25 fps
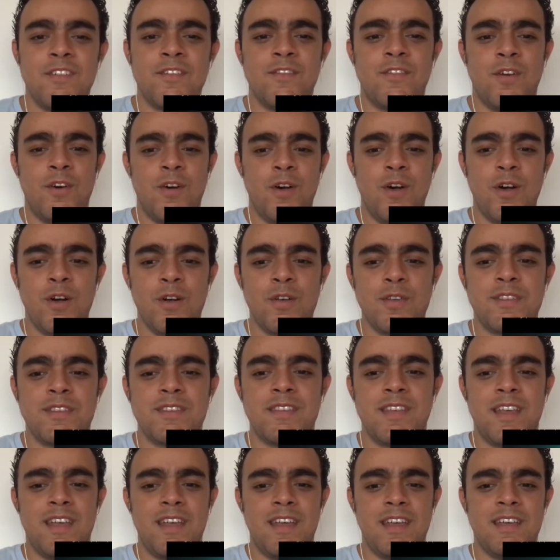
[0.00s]
Vou
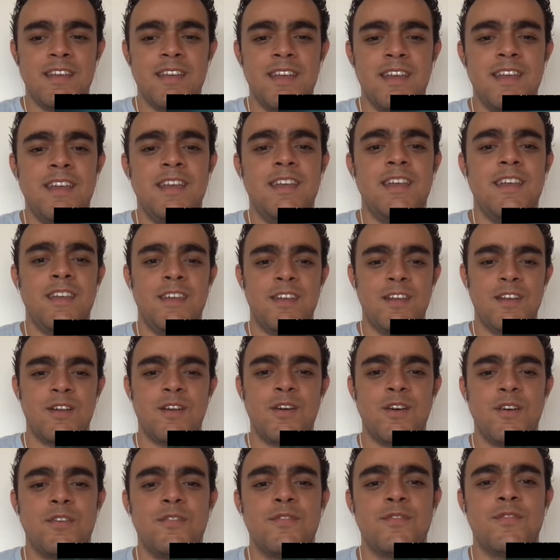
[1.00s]
seguir
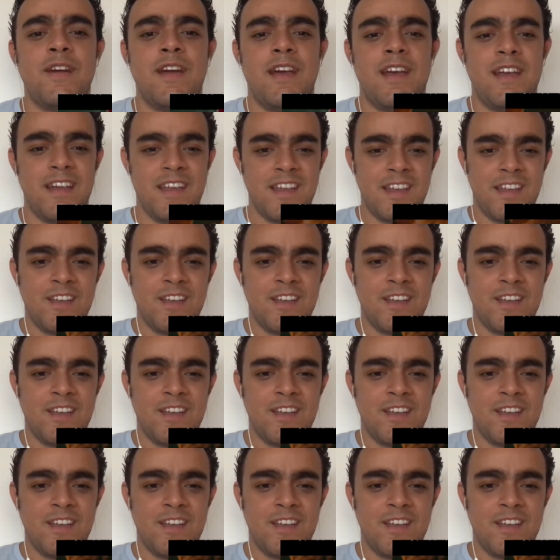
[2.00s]
com fé.